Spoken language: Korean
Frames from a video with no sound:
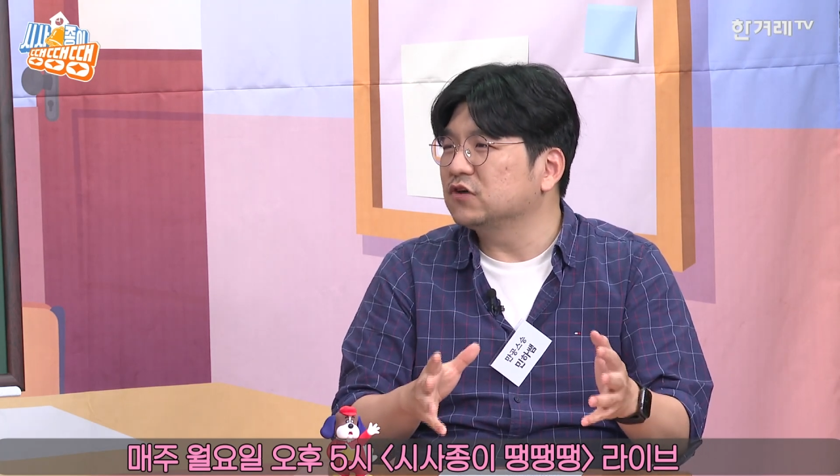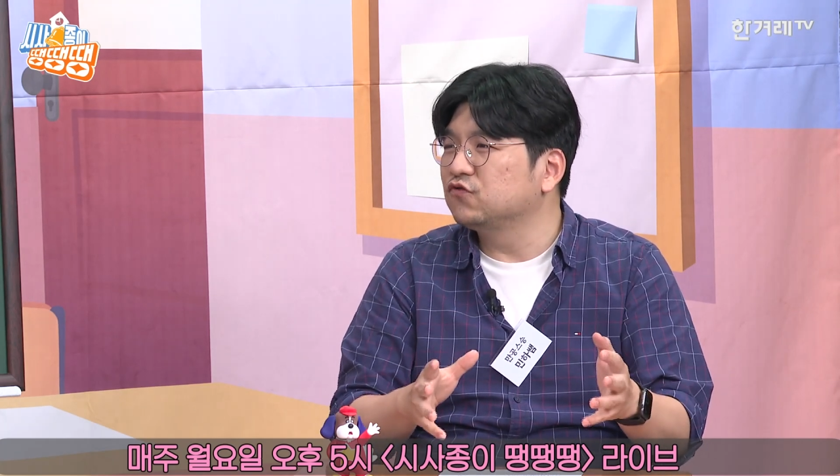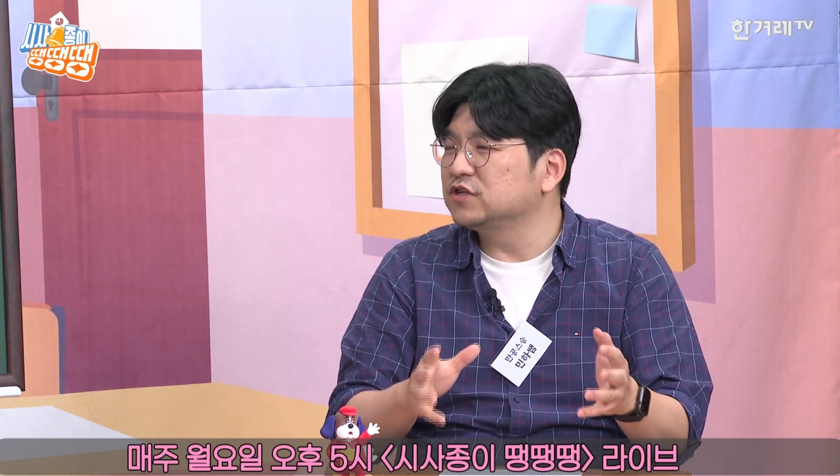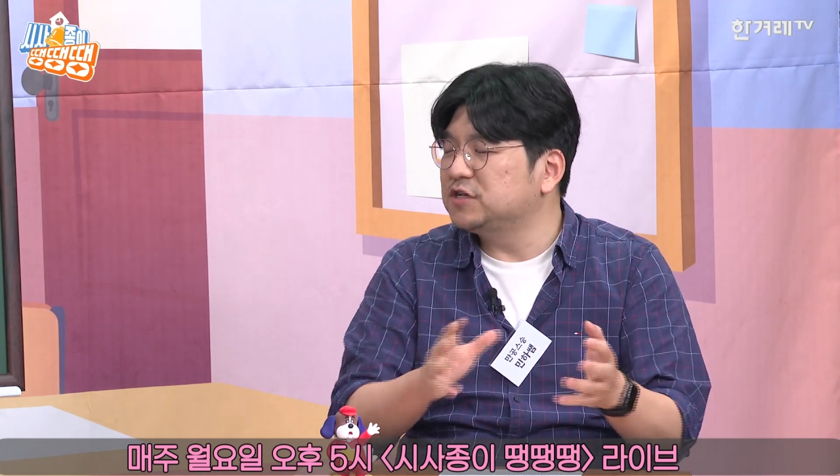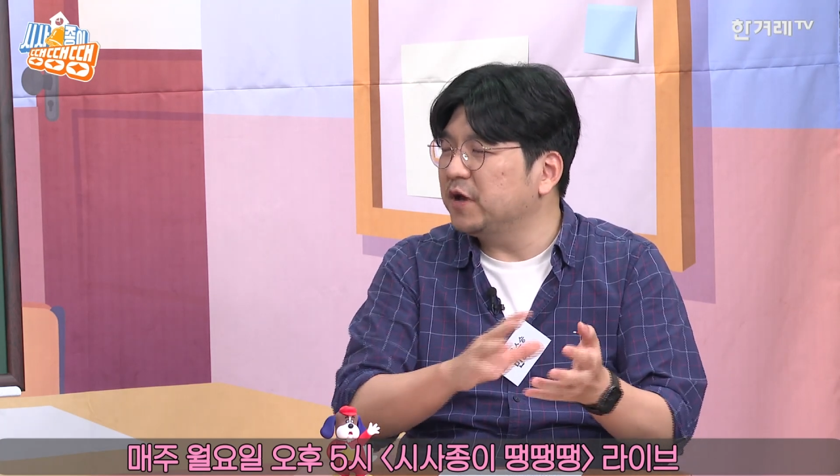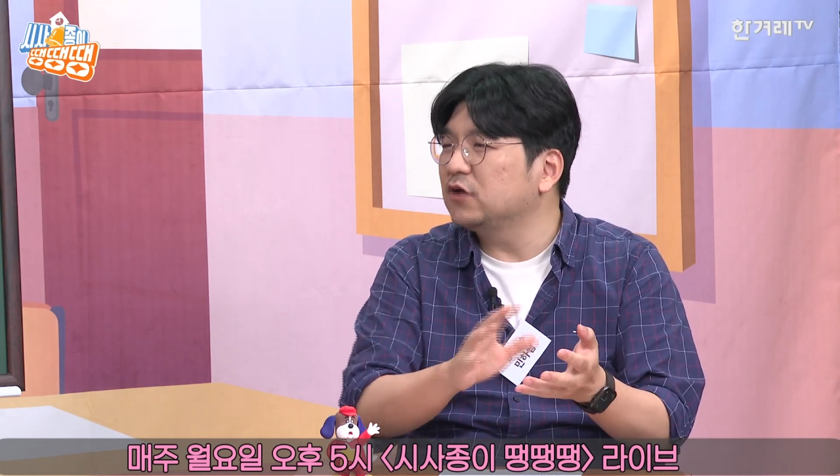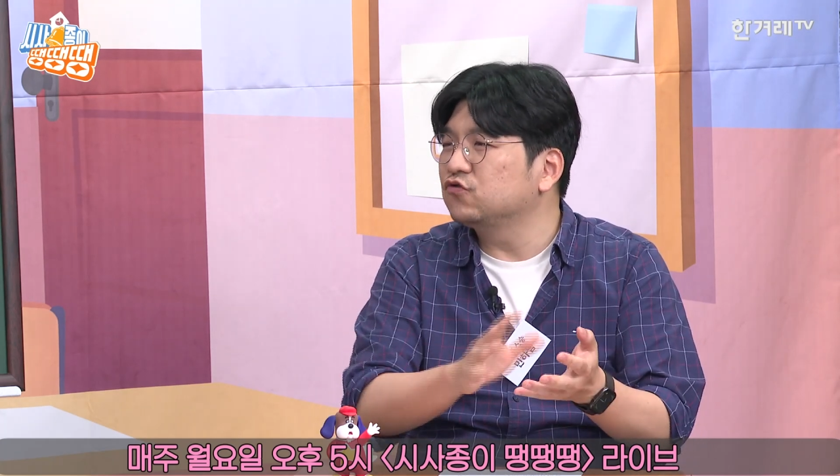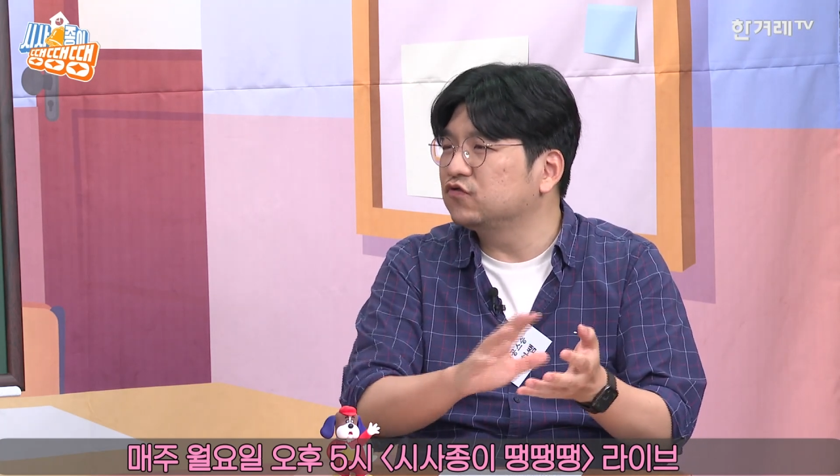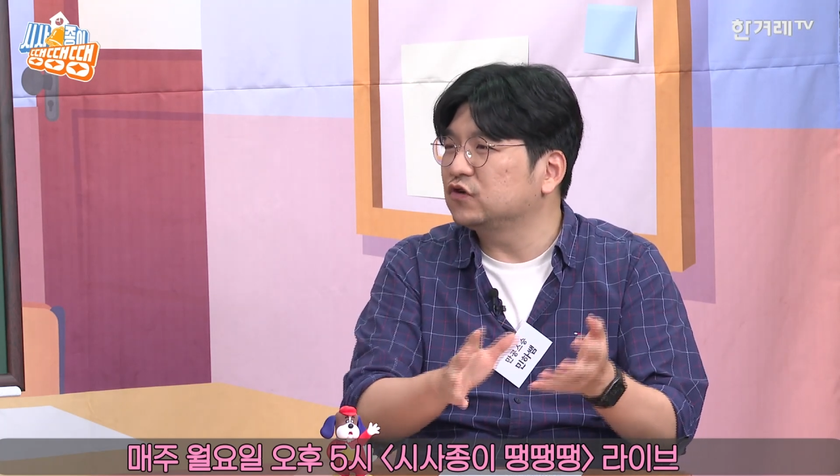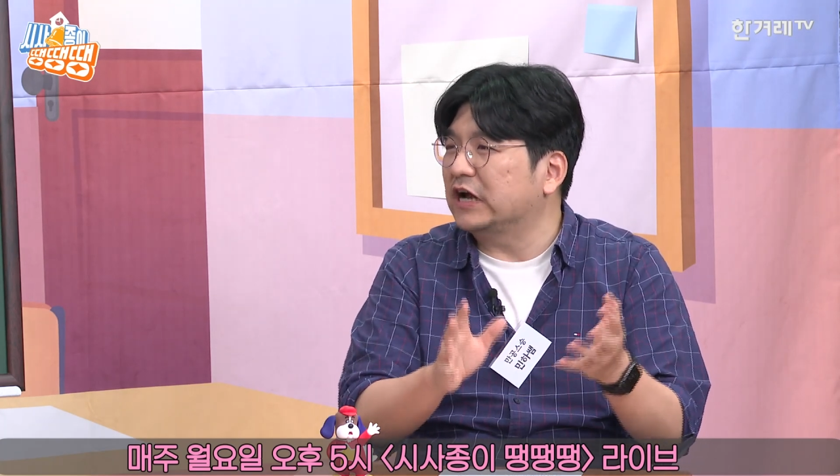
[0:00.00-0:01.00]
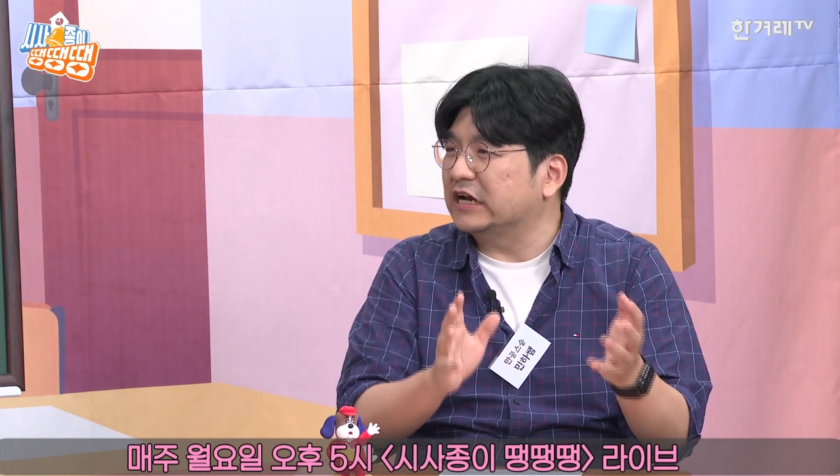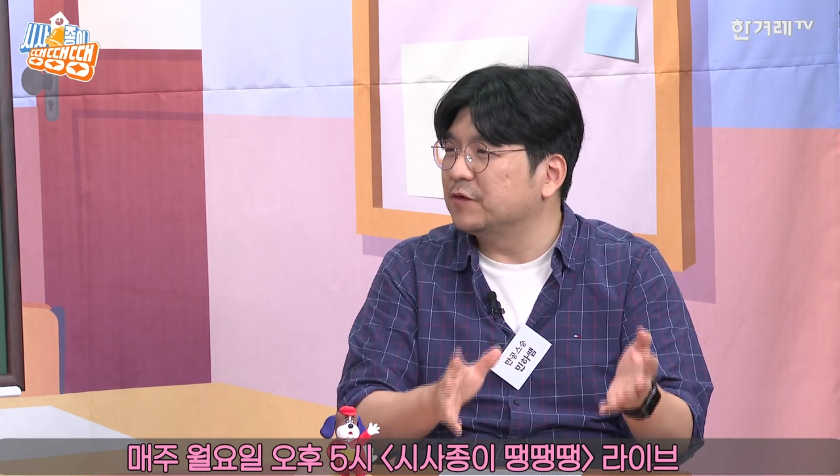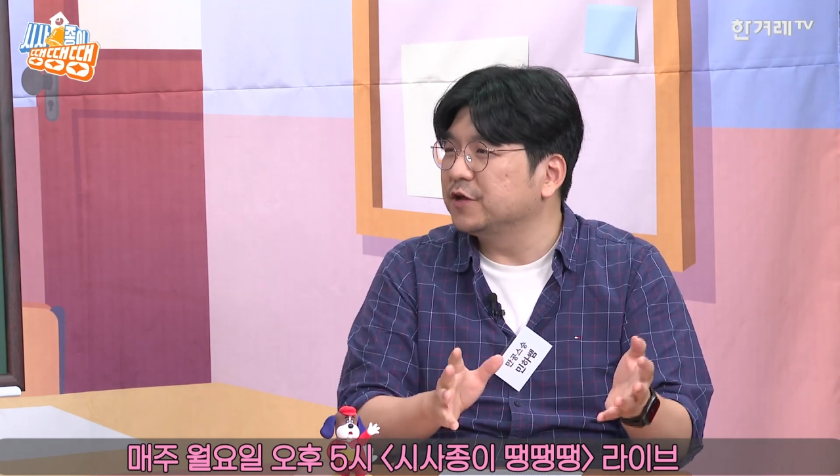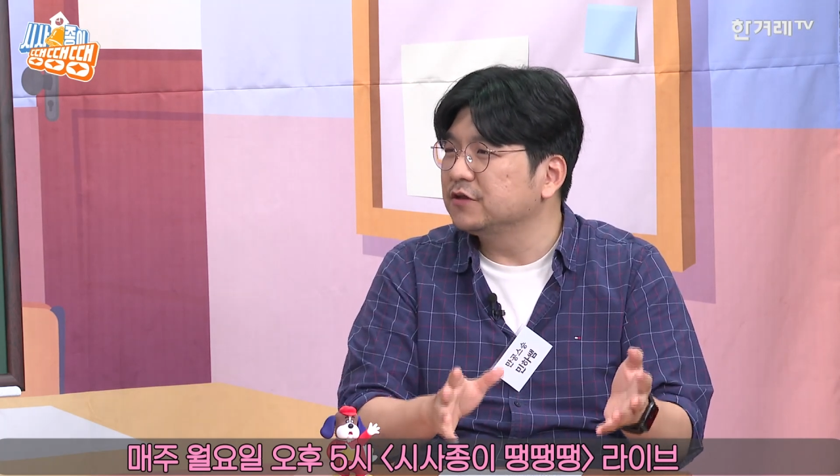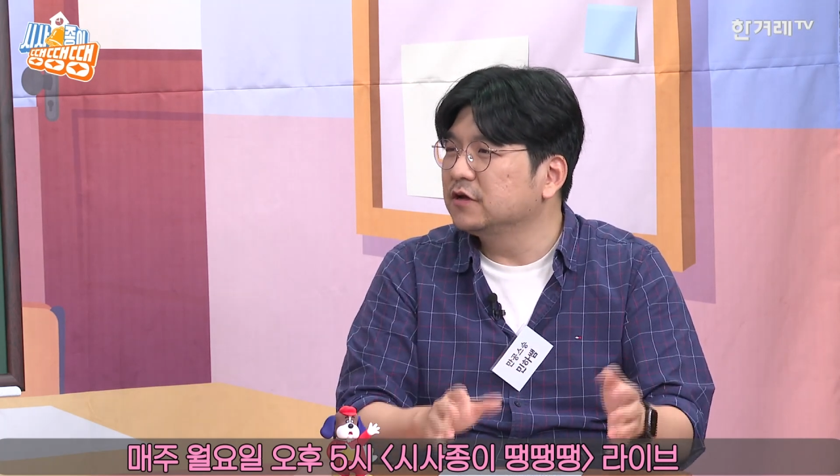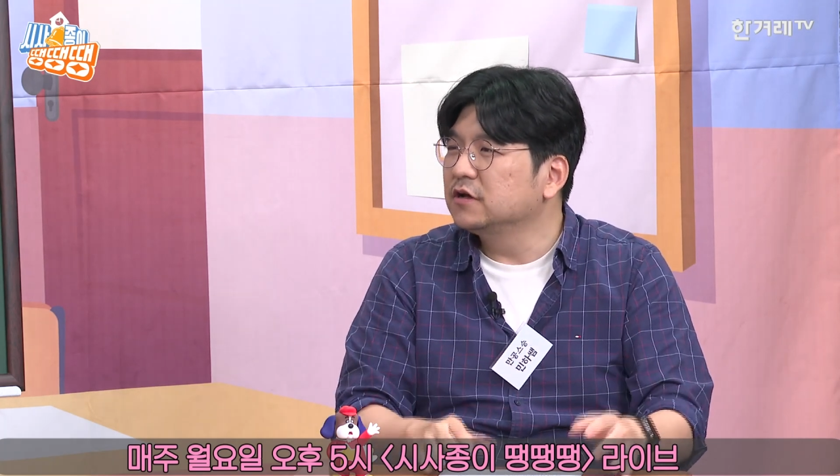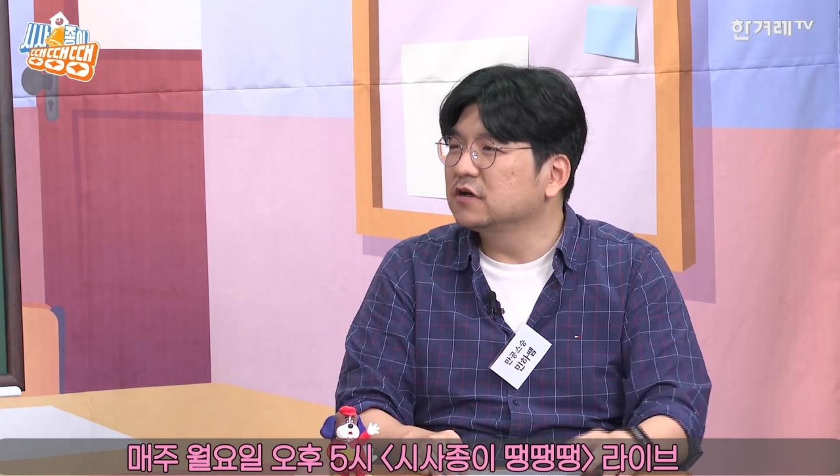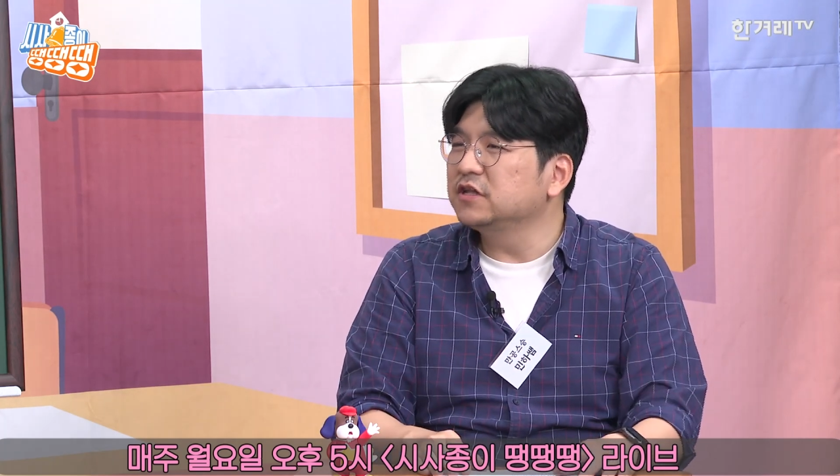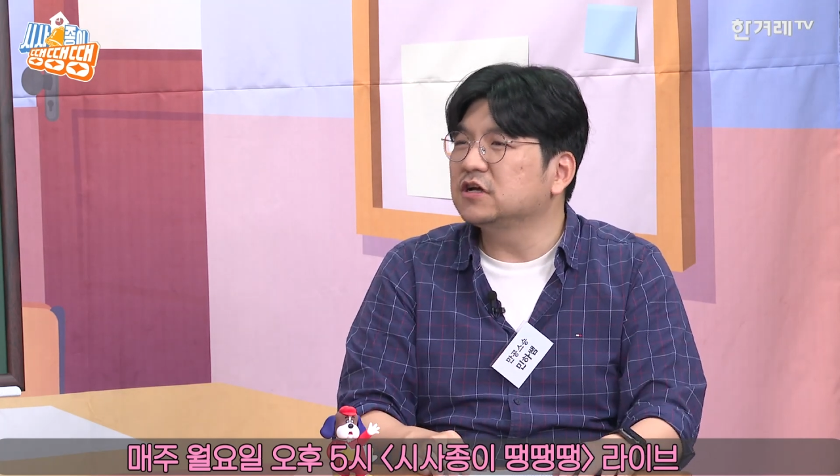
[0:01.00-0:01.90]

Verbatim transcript: 구, 지배개조 구성을 안 하면. 근데